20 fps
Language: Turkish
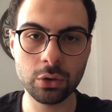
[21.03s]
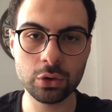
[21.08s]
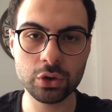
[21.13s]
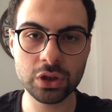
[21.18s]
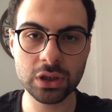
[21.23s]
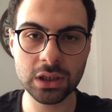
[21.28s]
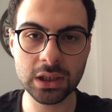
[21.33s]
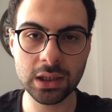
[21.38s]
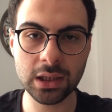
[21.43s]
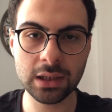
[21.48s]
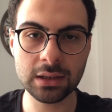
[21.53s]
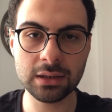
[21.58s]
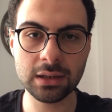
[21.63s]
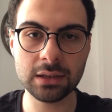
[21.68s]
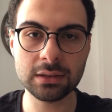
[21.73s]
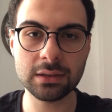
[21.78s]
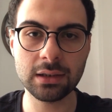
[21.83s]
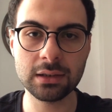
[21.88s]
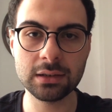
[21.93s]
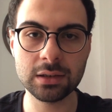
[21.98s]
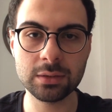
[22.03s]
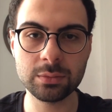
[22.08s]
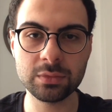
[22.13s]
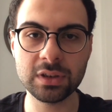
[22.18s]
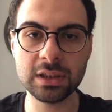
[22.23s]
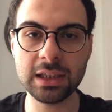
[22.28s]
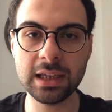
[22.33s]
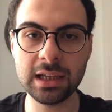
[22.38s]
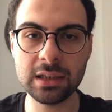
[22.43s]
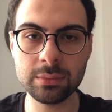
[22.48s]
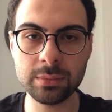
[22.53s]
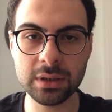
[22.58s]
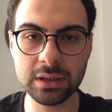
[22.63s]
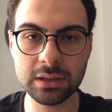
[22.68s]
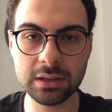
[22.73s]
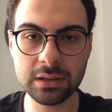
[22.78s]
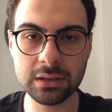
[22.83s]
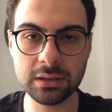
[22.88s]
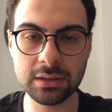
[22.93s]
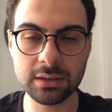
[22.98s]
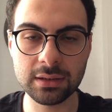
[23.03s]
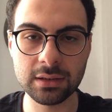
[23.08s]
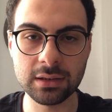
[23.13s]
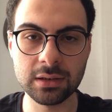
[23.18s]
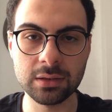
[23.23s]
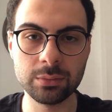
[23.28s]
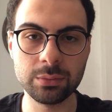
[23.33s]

hoşa giden tat anlamına gelmektedir.